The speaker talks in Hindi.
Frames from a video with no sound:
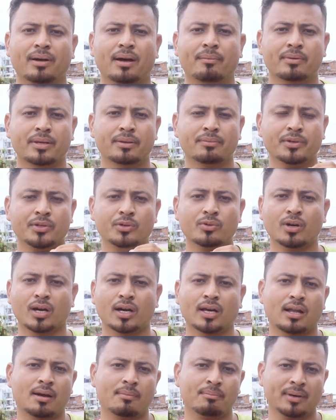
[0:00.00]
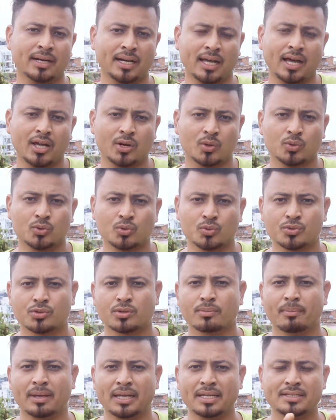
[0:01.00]
आपकी वीडियो अगर आप बना रहे हो तो
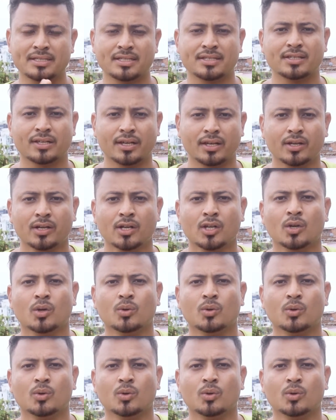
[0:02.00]
उसकी मेन चीज़ है